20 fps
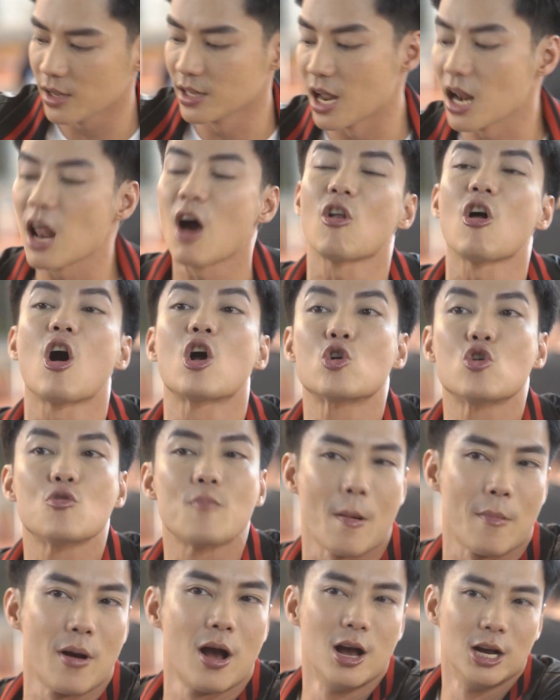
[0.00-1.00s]
เดี๋ยวเราลองดู
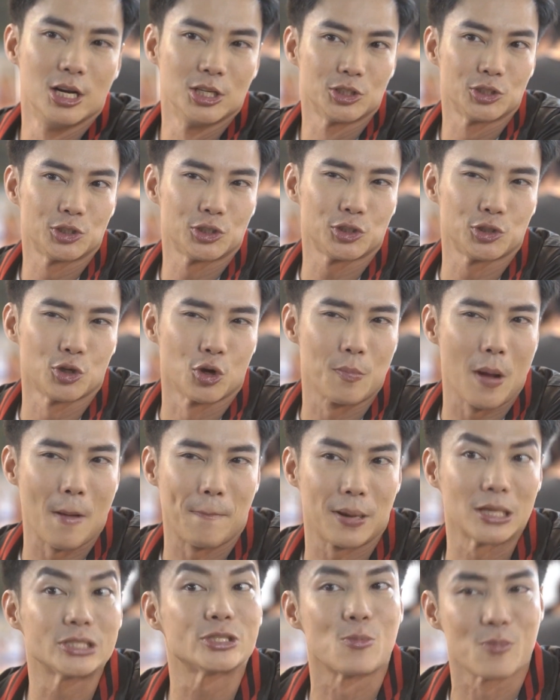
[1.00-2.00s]
แบบสูตรแบ
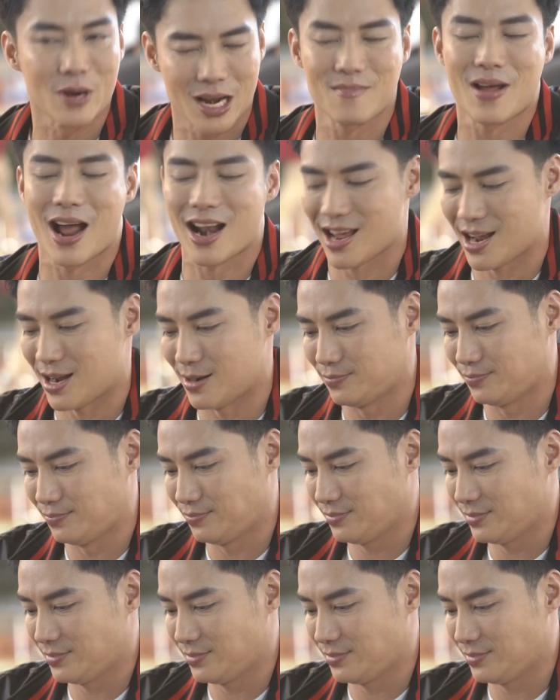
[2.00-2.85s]
บผสมกันบ้างนะครับ